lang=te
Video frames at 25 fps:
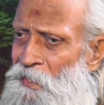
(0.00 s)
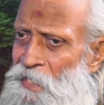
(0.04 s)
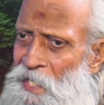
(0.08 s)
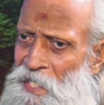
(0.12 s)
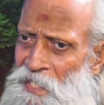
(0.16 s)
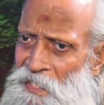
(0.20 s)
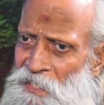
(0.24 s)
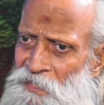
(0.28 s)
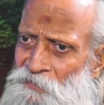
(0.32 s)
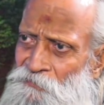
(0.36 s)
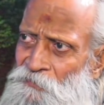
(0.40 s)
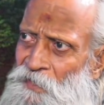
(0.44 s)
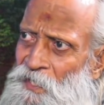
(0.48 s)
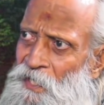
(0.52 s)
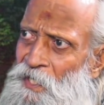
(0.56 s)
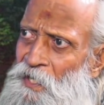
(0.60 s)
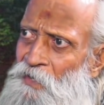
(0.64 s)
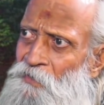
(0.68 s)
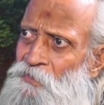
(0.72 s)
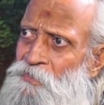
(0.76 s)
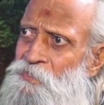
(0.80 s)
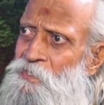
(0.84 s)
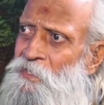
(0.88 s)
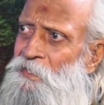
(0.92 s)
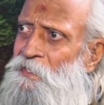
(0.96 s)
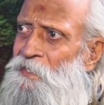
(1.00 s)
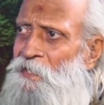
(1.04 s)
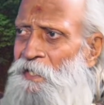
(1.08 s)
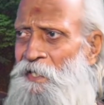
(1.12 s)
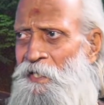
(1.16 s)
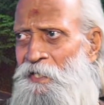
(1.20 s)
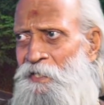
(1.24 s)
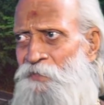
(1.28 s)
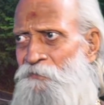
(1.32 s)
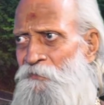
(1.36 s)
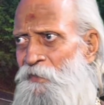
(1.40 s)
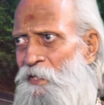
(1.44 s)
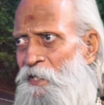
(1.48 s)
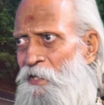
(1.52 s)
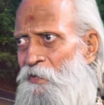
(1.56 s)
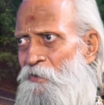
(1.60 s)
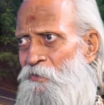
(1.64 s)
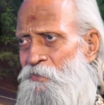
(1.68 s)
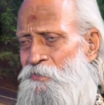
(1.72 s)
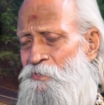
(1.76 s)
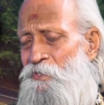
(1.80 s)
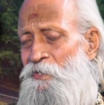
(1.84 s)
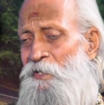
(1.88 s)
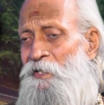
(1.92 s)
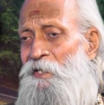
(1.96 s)
డైరెక్ట్ వే కావచ్చు ఇండైరెక్ట్ వే
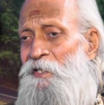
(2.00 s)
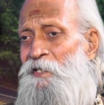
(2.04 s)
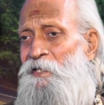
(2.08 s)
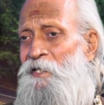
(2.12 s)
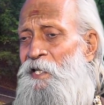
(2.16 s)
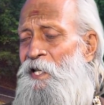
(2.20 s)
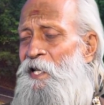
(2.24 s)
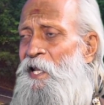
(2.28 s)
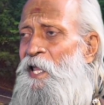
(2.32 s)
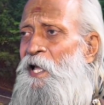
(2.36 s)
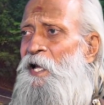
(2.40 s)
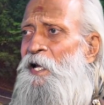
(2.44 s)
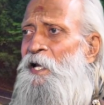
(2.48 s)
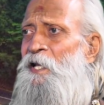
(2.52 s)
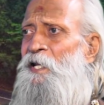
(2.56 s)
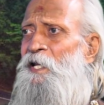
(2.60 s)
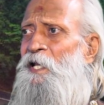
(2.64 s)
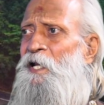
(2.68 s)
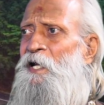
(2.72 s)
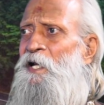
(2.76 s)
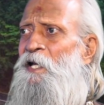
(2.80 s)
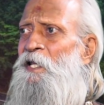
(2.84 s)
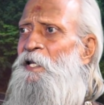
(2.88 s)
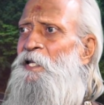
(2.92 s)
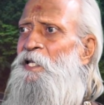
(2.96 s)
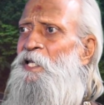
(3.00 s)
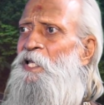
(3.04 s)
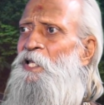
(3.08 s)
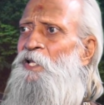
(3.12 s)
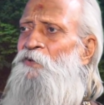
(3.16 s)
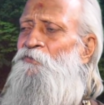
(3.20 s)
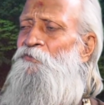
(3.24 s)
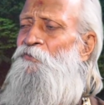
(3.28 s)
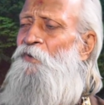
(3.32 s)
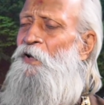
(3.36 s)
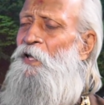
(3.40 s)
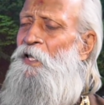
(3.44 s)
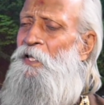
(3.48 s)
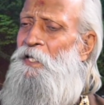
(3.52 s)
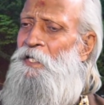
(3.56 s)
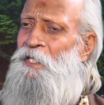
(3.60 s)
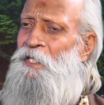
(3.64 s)
కావచ్చు ఎలాగైనా కానీ ఇన్వా